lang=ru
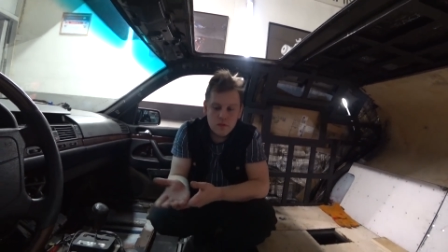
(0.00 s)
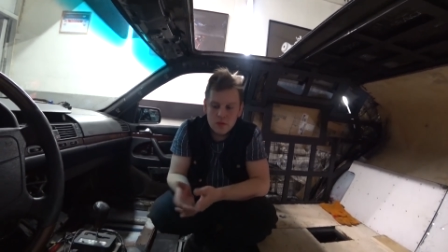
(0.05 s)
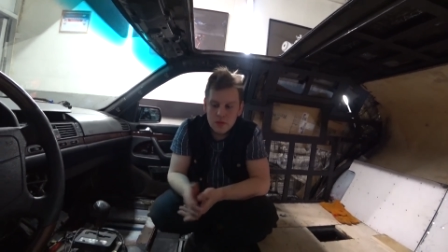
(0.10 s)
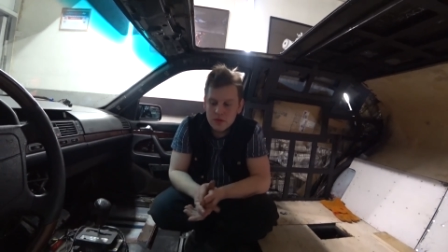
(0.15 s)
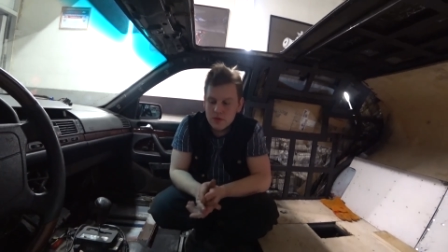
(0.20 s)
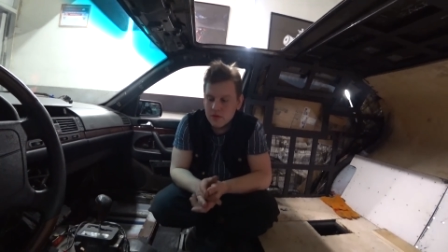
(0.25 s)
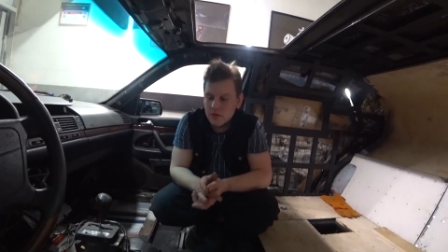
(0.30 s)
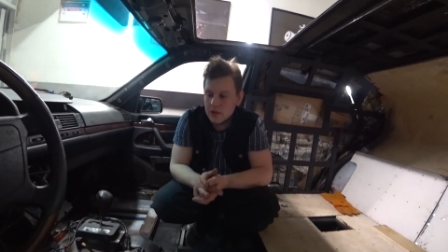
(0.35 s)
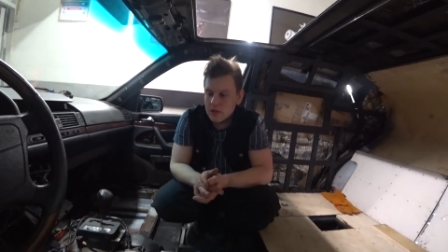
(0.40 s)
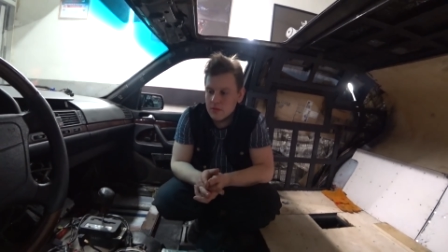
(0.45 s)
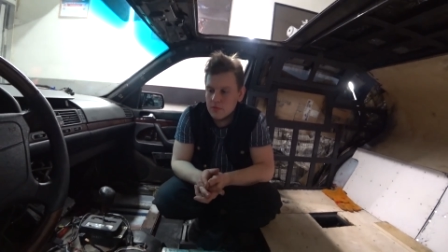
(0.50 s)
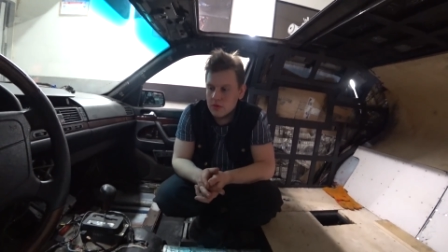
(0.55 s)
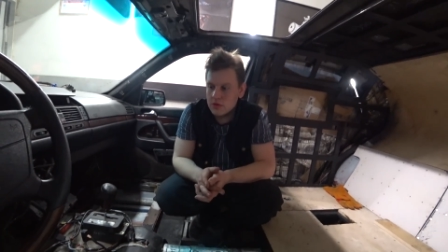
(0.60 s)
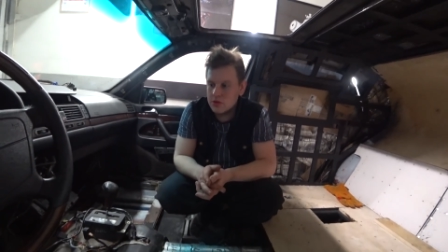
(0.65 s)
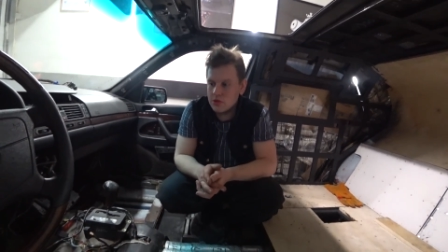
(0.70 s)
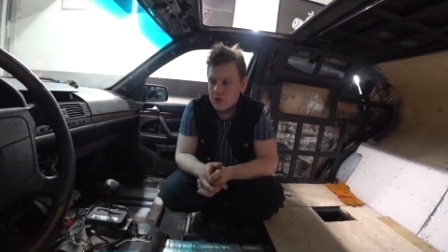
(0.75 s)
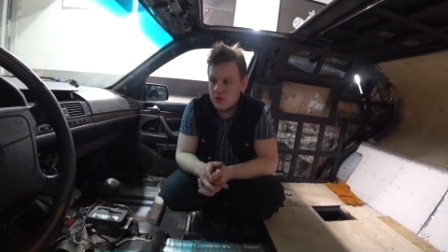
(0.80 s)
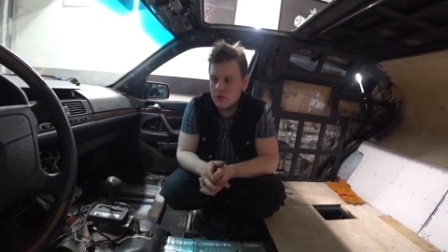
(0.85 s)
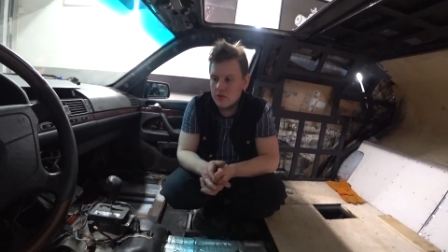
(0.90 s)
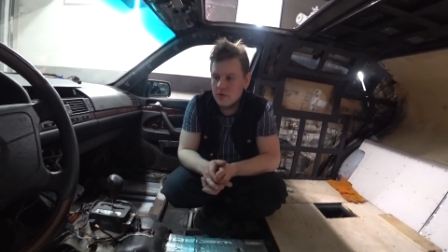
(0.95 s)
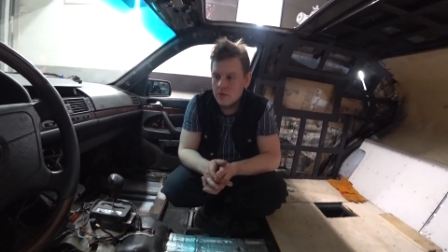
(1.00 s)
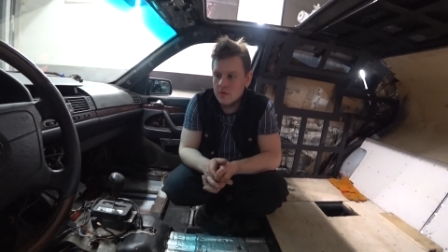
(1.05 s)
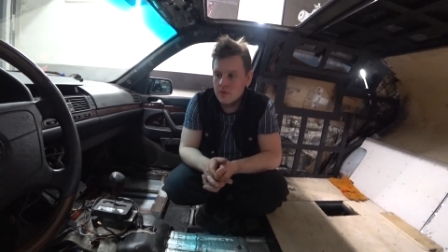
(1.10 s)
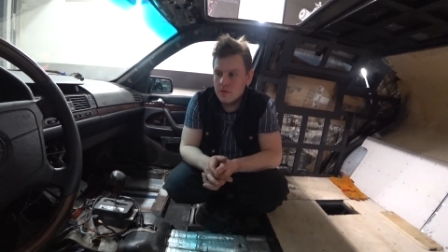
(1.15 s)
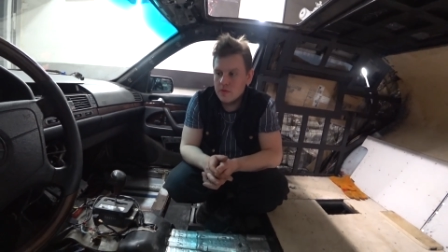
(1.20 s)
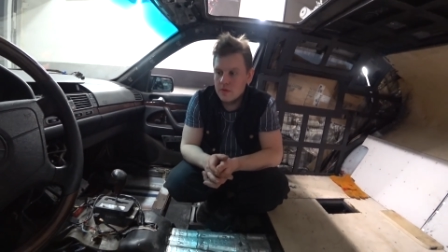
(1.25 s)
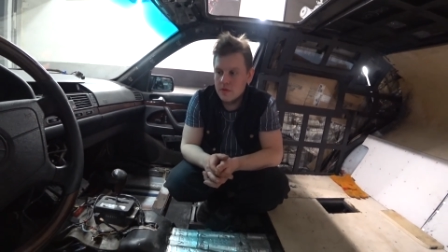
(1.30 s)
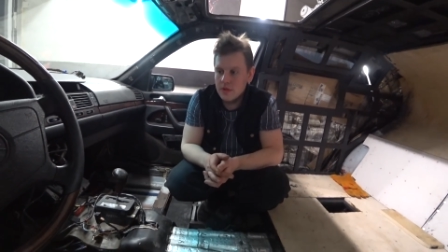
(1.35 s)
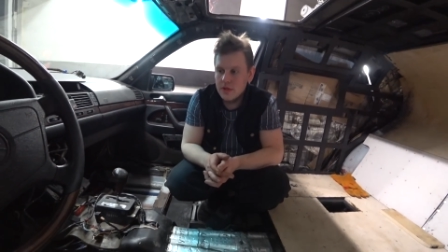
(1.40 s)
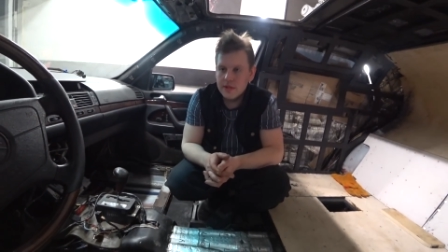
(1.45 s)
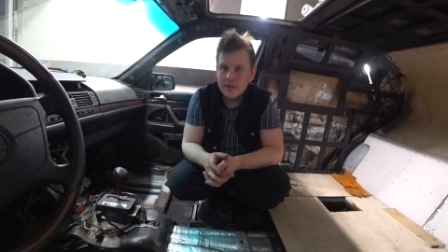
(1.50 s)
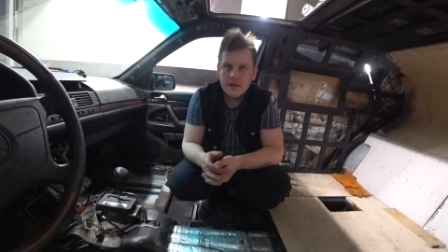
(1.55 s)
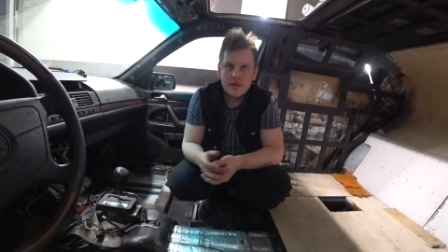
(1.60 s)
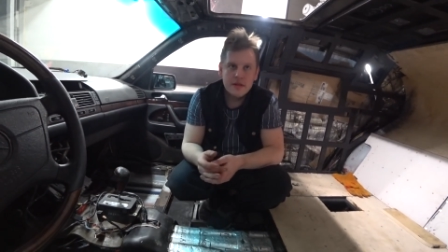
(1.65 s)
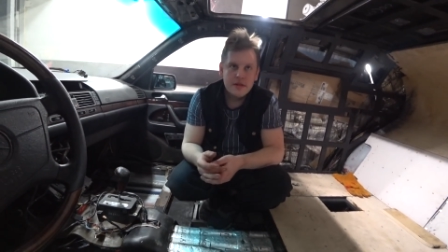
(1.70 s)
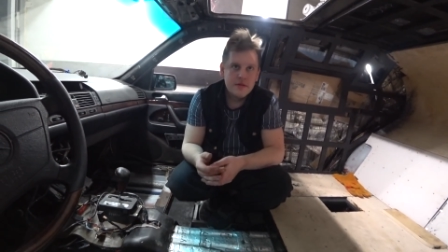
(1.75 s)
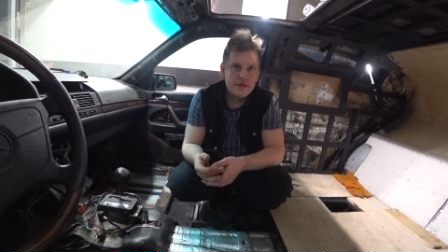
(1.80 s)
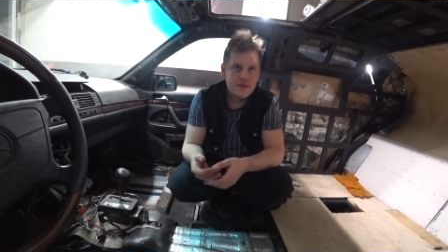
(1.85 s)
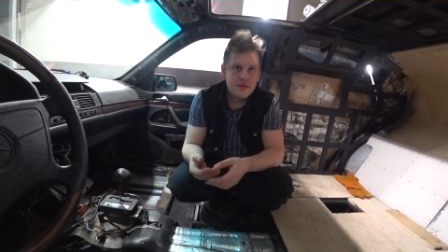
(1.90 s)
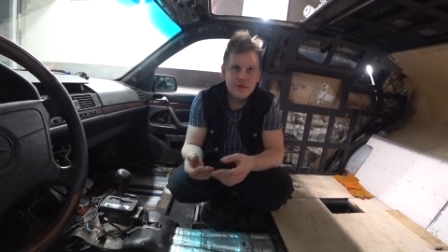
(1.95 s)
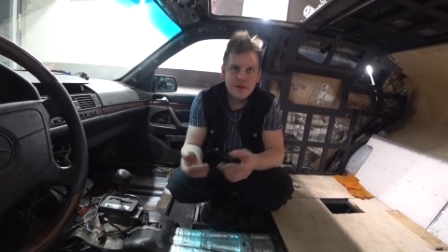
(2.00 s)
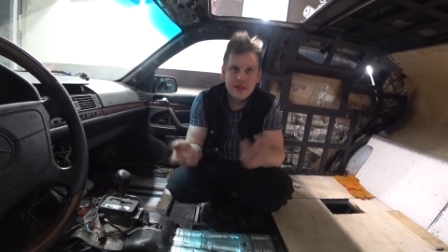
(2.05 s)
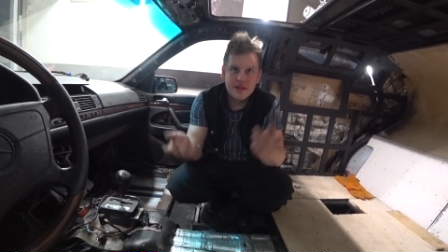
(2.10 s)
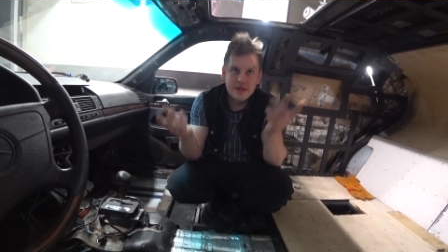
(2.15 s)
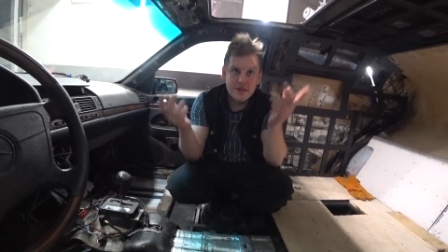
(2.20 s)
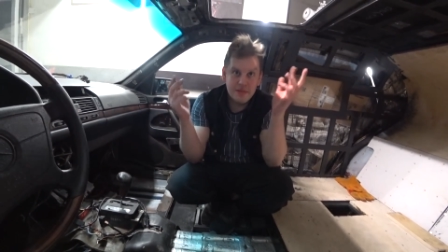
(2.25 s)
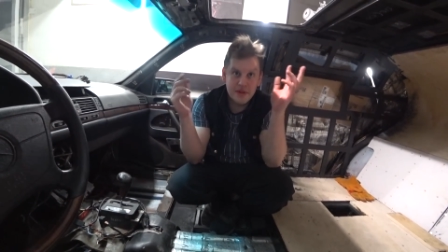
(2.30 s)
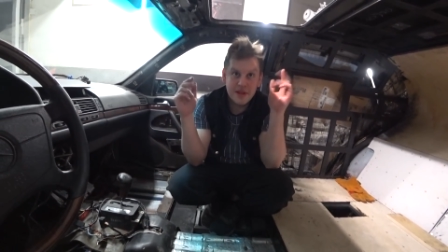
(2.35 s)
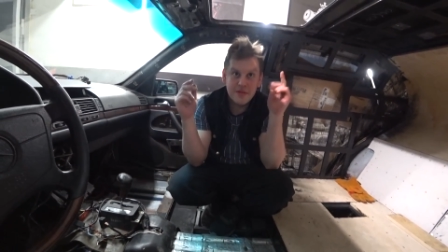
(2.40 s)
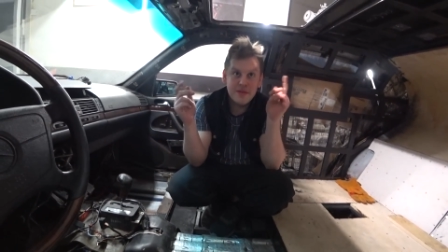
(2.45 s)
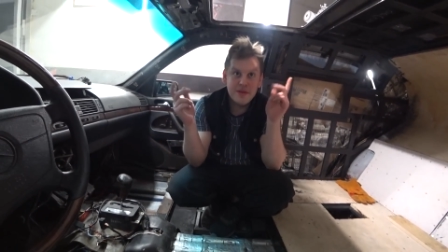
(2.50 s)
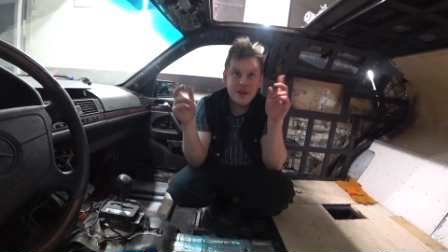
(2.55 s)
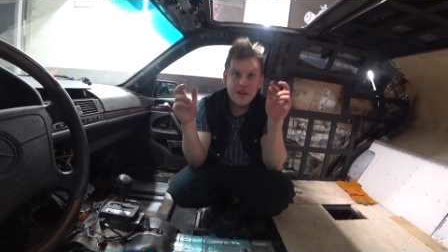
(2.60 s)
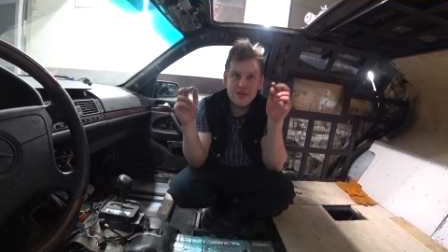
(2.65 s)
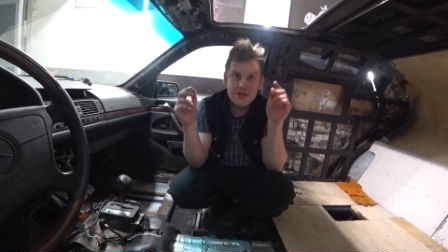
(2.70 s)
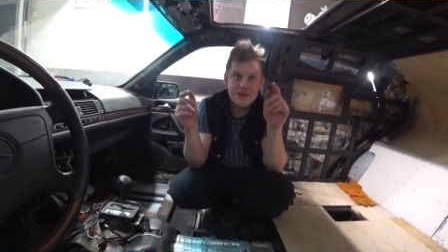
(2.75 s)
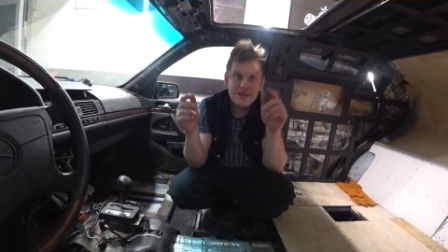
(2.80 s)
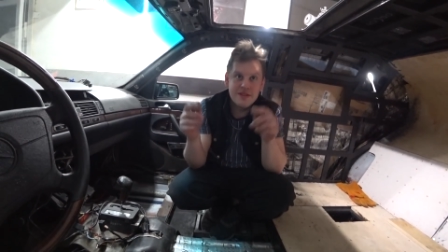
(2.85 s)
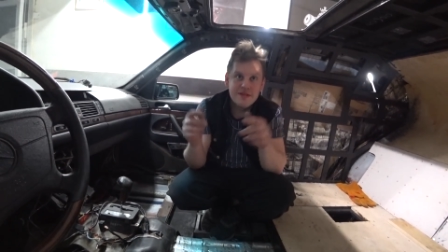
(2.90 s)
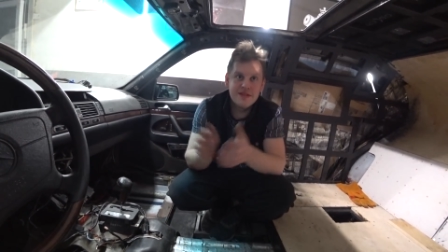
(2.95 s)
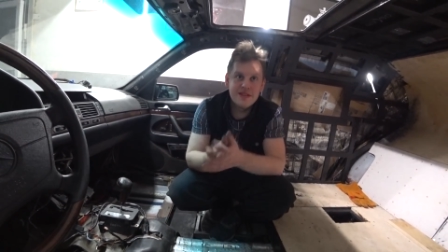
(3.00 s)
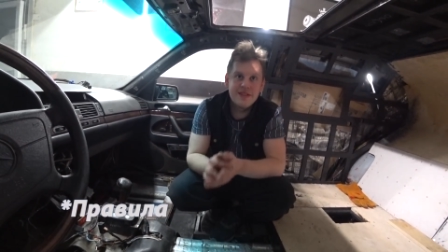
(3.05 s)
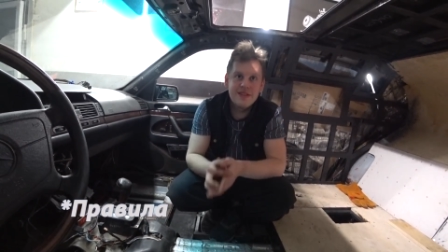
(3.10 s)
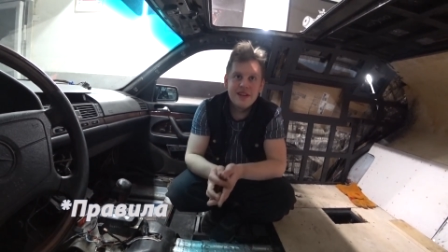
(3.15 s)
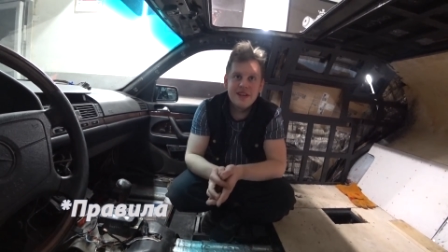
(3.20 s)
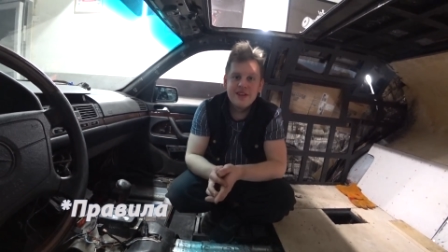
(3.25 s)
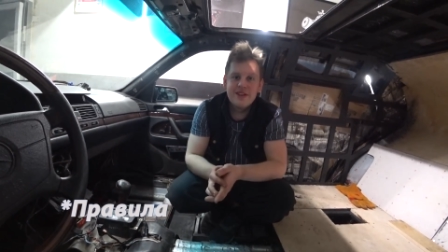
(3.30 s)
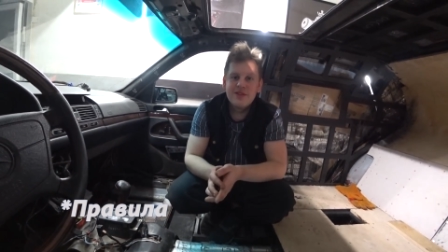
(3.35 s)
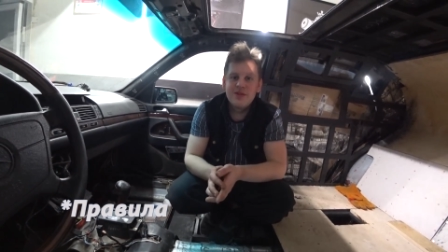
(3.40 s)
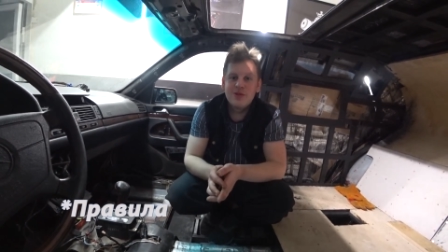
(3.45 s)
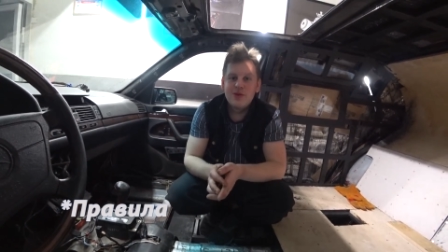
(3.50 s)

плюс в этом, то что если у нас опять меняется соревнование,